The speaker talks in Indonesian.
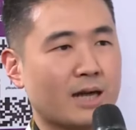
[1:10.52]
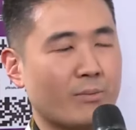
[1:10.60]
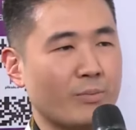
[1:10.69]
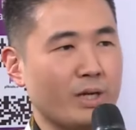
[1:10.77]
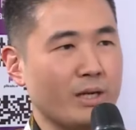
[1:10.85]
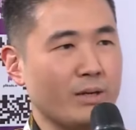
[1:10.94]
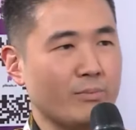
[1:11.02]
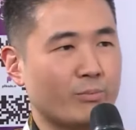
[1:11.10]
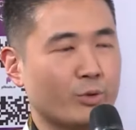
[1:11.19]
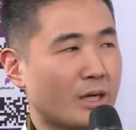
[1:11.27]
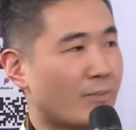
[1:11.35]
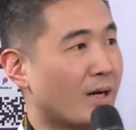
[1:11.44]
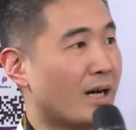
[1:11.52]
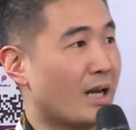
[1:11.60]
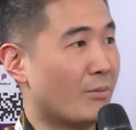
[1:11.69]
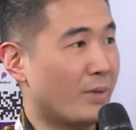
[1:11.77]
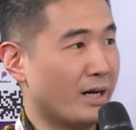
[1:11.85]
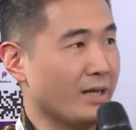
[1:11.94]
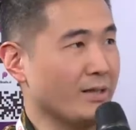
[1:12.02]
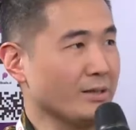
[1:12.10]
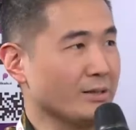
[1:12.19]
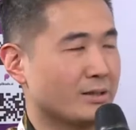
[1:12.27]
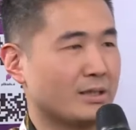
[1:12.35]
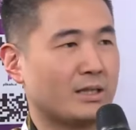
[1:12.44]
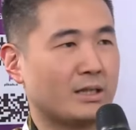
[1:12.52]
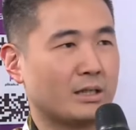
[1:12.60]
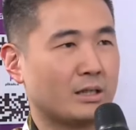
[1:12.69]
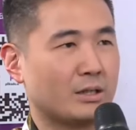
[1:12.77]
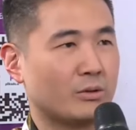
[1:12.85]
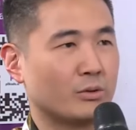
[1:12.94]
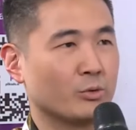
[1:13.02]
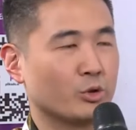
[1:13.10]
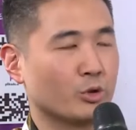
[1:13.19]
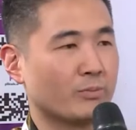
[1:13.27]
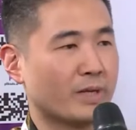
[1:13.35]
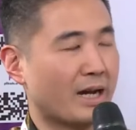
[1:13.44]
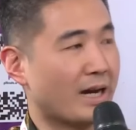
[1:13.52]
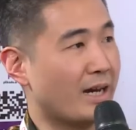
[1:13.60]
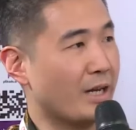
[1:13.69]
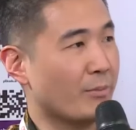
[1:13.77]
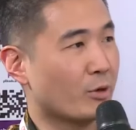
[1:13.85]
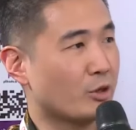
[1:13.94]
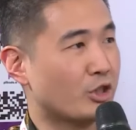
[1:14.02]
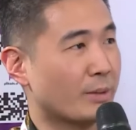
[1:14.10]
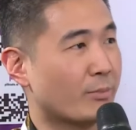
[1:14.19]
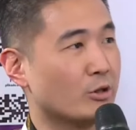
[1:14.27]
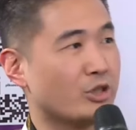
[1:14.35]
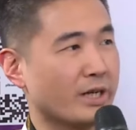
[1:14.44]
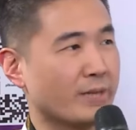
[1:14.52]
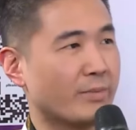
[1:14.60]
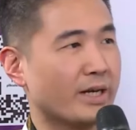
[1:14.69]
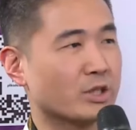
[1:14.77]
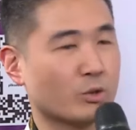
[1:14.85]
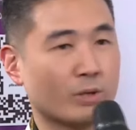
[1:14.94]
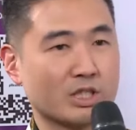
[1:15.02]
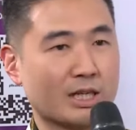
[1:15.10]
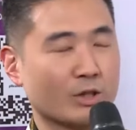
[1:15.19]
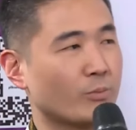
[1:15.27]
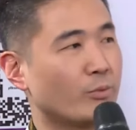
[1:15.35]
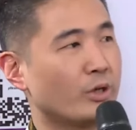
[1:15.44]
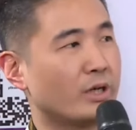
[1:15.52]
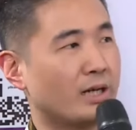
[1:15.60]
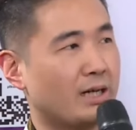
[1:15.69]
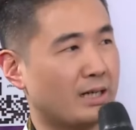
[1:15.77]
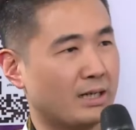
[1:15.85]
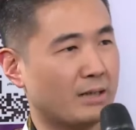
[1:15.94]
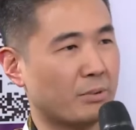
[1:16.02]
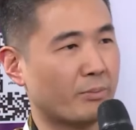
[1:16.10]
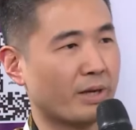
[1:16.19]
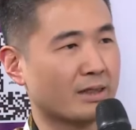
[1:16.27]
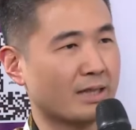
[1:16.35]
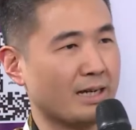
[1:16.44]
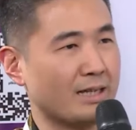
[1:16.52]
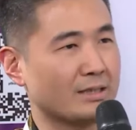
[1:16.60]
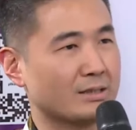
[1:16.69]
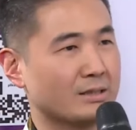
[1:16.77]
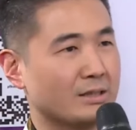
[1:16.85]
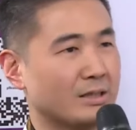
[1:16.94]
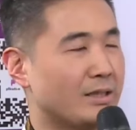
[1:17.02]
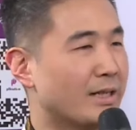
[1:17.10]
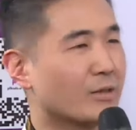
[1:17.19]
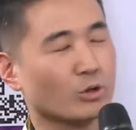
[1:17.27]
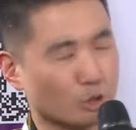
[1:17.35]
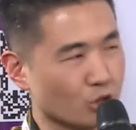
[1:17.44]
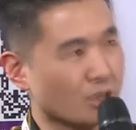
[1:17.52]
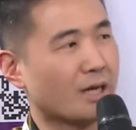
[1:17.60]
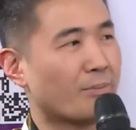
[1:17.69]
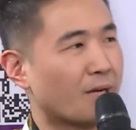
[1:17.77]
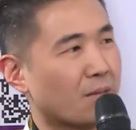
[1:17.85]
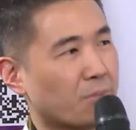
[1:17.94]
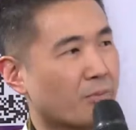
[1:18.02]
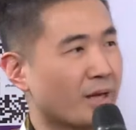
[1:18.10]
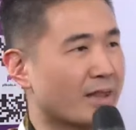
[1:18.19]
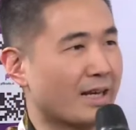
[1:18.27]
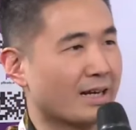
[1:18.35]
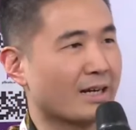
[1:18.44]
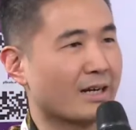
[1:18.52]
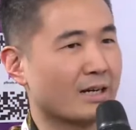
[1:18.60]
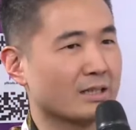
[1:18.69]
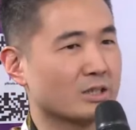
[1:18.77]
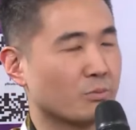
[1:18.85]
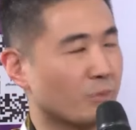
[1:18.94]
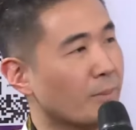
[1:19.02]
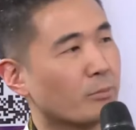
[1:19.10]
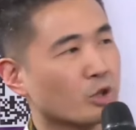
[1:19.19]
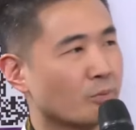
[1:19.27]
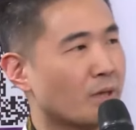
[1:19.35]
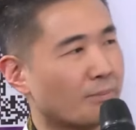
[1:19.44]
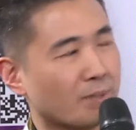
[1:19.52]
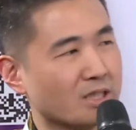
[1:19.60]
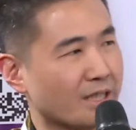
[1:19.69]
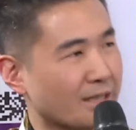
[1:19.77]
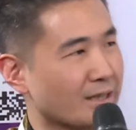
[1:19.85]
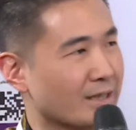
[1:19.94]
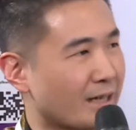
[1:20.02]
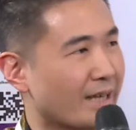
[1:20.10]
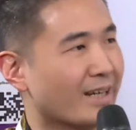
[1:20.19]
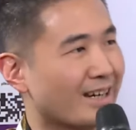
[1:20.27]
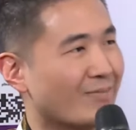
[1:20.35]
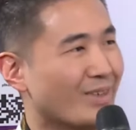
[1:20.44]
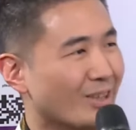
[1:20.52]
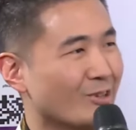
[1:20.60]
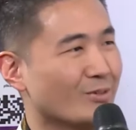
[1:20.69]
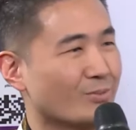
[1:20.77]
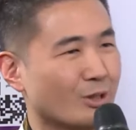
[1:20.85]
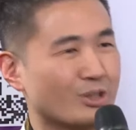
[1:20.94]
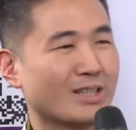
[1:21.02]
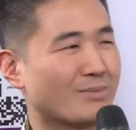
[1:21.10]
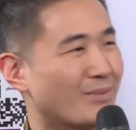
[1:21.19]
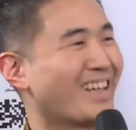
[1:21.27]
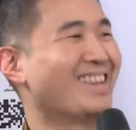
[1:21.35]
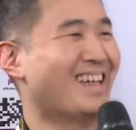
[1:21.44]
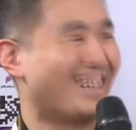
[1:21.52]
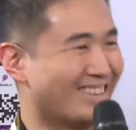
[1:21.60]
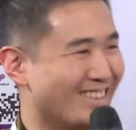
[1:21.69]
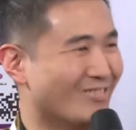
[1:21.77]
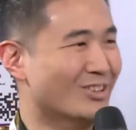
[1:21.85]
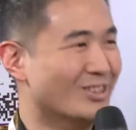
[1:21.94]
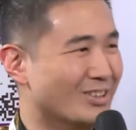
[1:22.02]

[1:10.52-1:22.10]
kami punya pengalaman uh, untuk menangani proyek-proyek baik swasta ataupun uh, pemerintah dan khususnya kepada pemerintah karena 99% klien kami itu proyek pemerintah, Ibu.